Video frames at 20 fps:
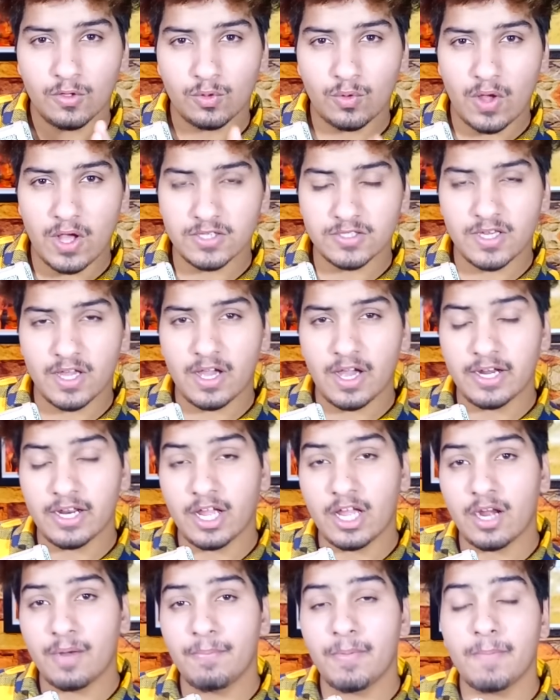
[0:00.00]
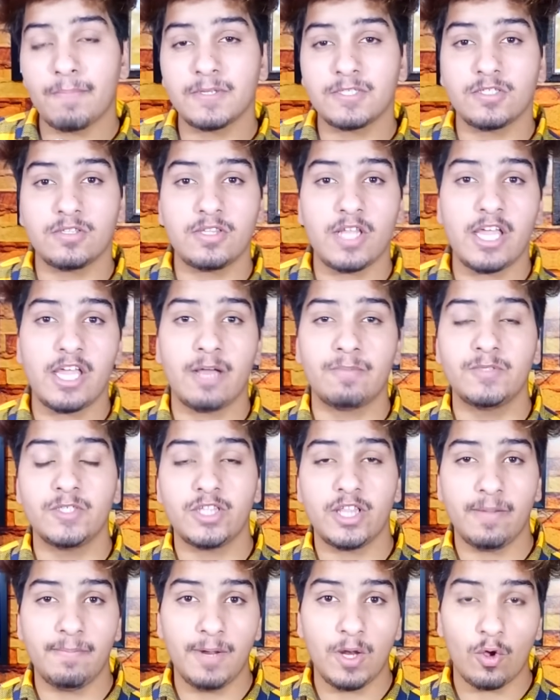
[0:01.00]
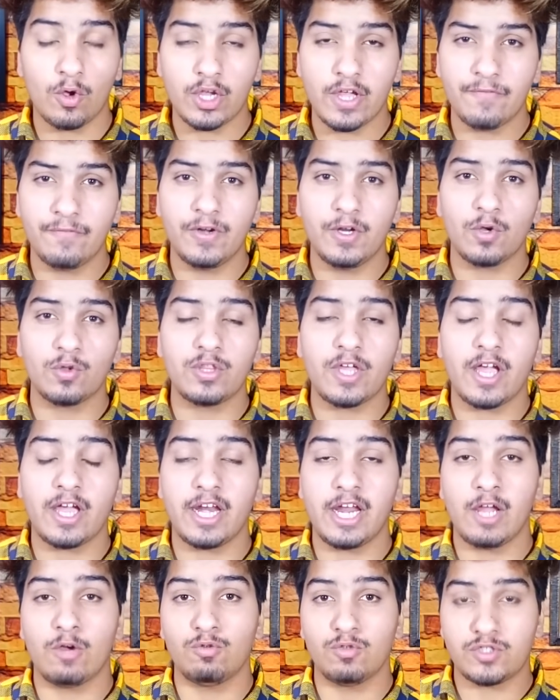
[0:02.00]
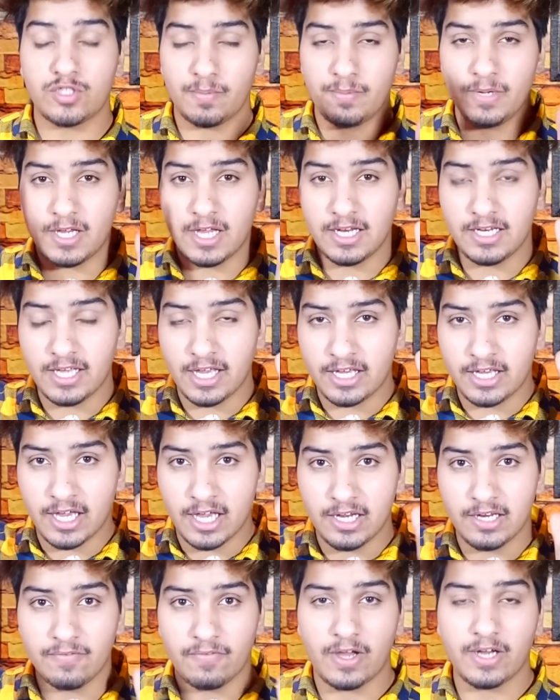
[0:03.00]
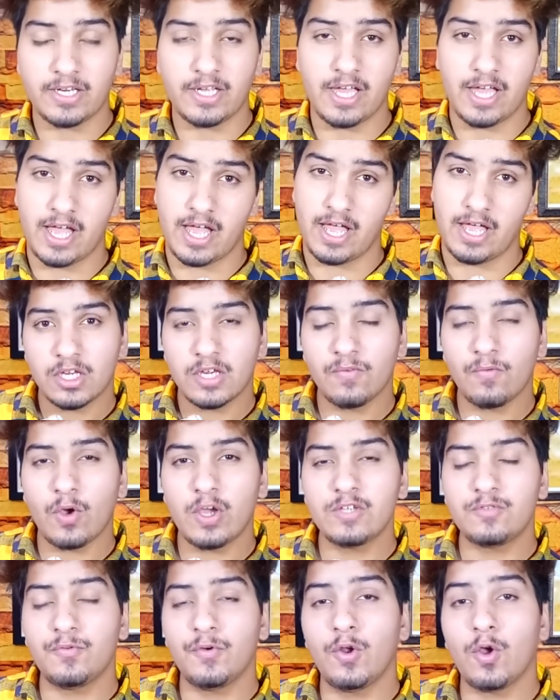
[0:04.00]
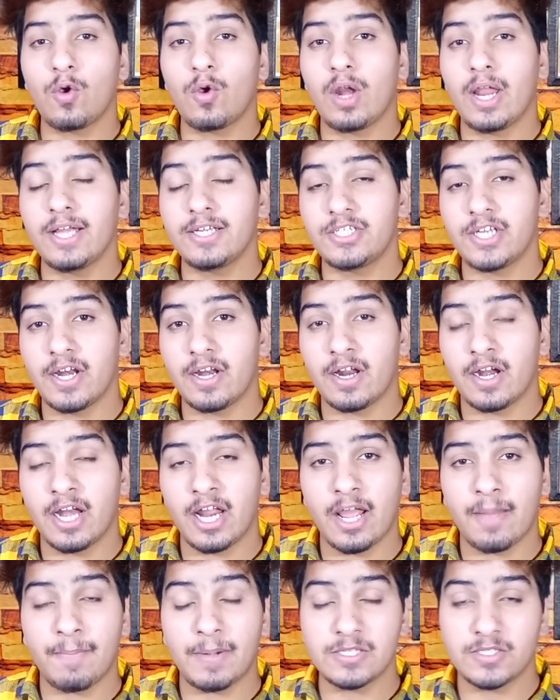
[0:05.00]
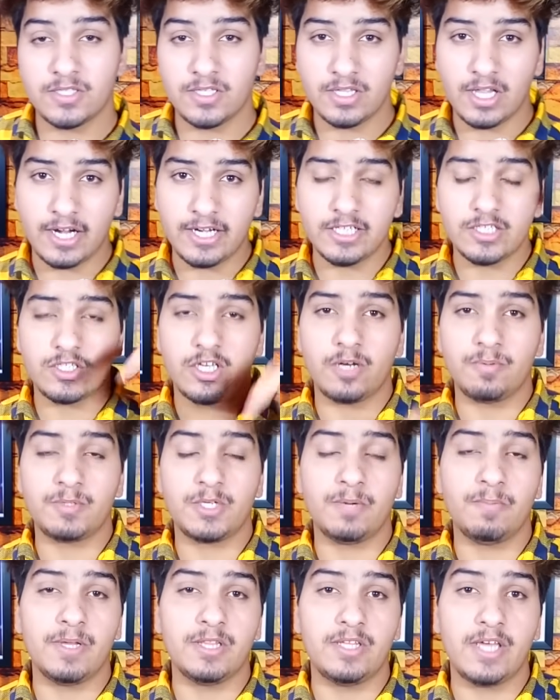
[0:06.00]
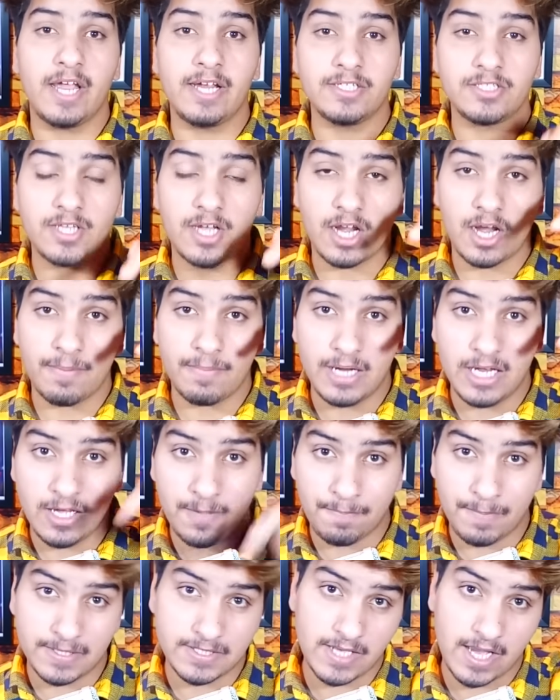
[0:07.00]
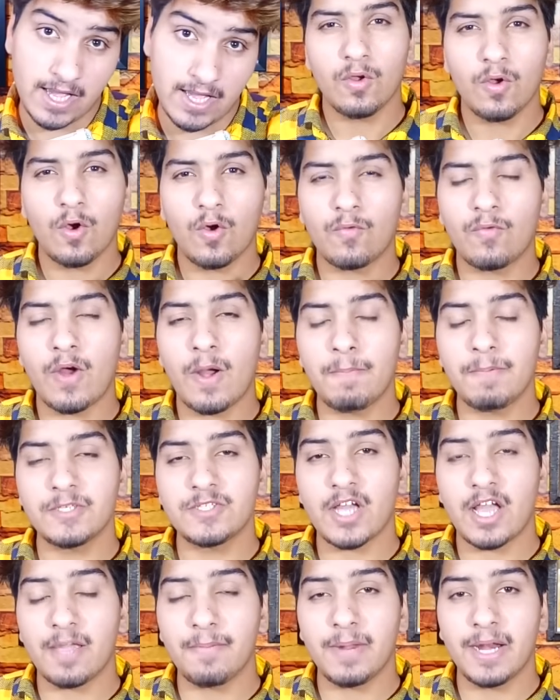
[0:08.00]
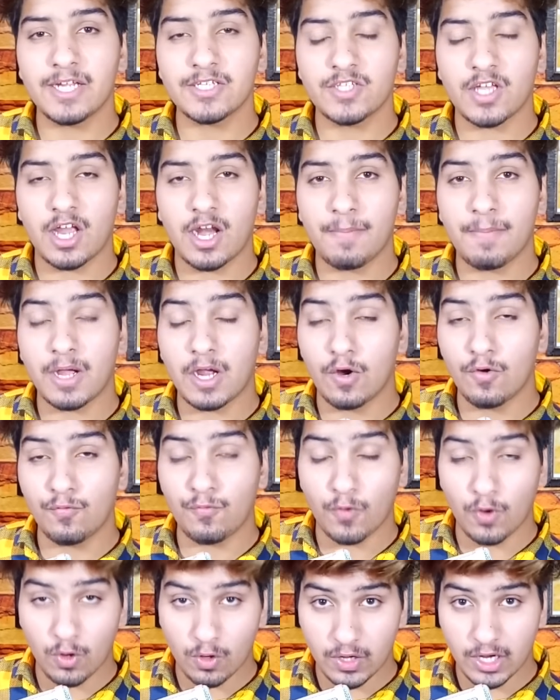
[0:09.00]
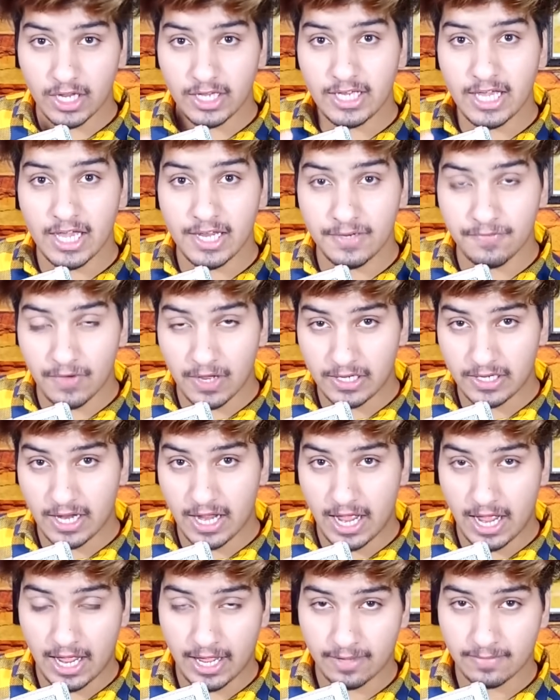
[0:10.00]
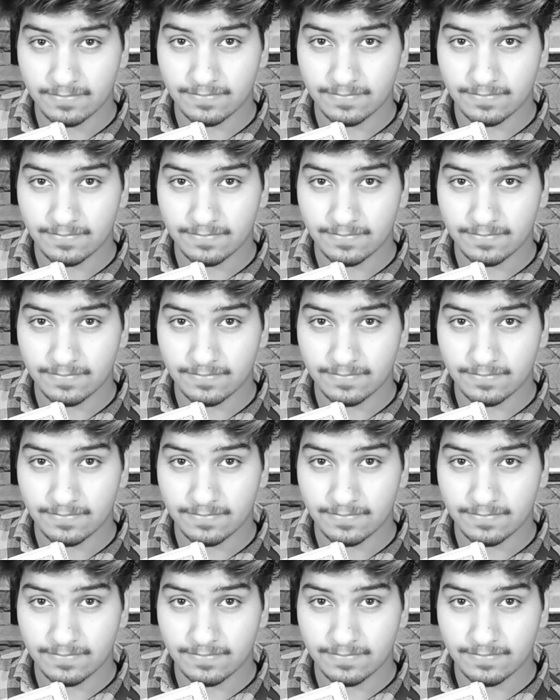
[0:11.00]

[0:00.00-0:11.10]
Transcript: तो आज के कार्यक्रम में बस इतना ही अब जितने भी लोग ये वीडियो देख रहे हैं उन सभी के लिए ये अनिवार्य है कि वो इस वीडियो को लाइक शेयर करने के बाद सीधा डिस्क्रिप्शन में दिए इंस्टाग्राम लिंक पे जाएं और वहां पे जाके मेरा इंस्टाग्राम अकाउंट फॉलो करें ये अनिवार्य है